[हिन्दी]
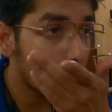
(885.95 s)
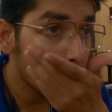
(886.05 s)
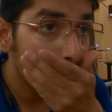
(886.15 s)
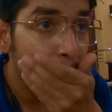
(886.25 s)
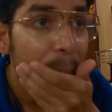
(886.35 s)
है
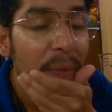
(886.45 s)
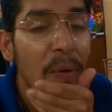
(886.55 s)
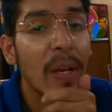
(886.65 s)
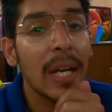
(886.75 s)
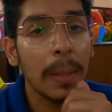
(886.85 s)

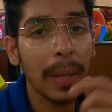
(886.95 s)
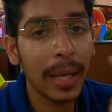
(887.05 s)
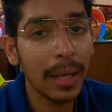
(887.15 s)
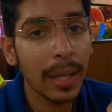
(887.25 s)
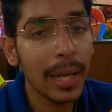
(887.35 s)
ऑलरेडी मैं
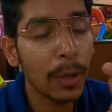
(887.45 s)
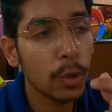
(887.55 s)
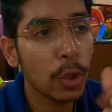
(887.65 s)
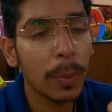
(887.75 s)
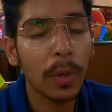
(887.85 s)
एक घंटा लेट हो
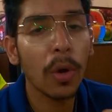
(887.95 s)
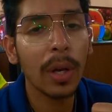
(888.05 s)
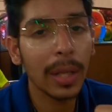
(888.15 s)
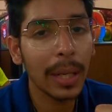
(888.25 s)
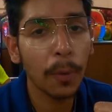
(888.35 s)
चुका हूँ मेरे
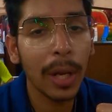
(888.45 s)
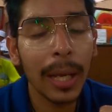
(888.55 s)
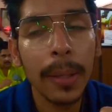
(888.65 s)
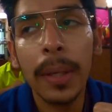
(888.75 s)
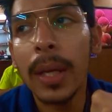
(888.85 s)
कॉल करके बोला
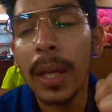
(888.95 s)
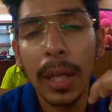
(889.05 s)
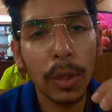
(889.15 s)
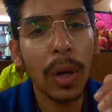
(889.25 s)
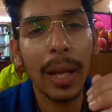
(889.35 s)

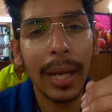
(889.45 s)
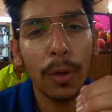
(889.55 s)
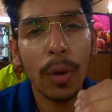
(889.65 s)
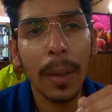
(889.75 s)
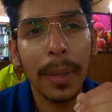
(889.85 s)
है थोड़ा लेट
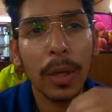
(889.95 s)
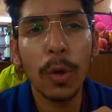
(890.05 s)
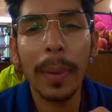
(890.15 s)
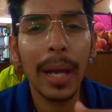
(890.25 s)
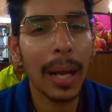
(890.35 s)
होगा मेरे
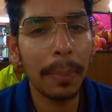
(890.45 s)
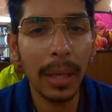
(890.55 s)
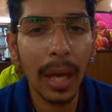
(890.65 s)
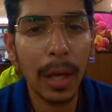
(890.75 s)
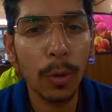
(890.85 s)
को मैं खा पी
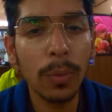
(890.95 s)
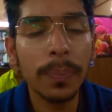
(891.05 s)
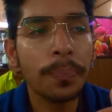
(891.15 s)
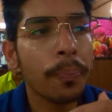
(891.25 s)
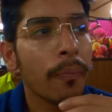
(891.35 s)
के आ रहा
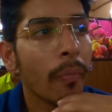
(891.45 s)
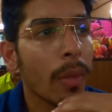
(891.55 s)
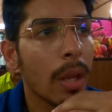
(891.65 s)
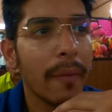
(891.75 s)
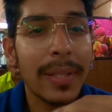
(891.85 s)

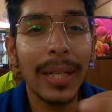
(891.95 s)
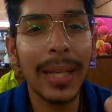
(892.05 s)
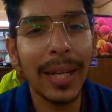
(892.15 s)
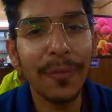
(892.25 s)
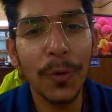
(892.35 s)
हूँ
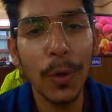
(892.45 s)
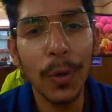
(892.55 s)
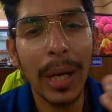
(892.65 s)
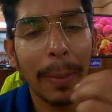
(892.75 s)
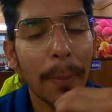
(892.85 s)
वेजिटेरियन फूड
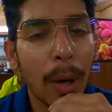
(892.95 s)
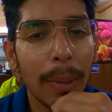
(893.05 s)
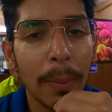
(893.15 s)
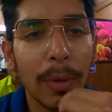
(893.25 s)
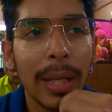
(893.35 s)
ढूंढने में
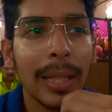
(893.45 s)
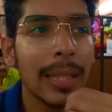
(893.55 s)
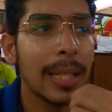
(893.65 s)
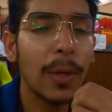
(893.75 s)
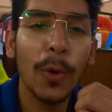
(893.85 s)
प्रॉब्लम हो रही है
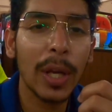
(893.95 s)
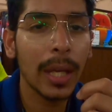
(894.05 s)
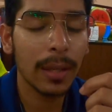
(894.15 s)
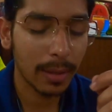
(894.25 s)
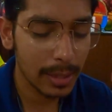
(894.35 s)
जैसे ओके
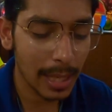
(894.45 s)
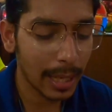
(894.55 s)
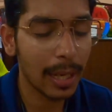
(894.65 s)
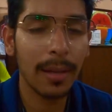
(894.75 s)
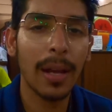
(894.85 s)

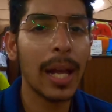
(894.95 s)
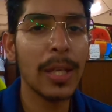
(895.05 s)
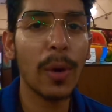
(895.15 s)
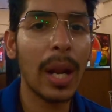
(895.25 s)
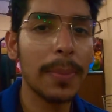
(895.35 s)
चलेगा आ
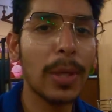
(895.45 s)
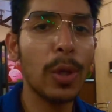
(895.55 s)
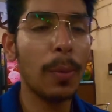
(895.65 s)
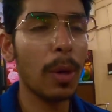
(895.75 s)
जाओ आराम से कोई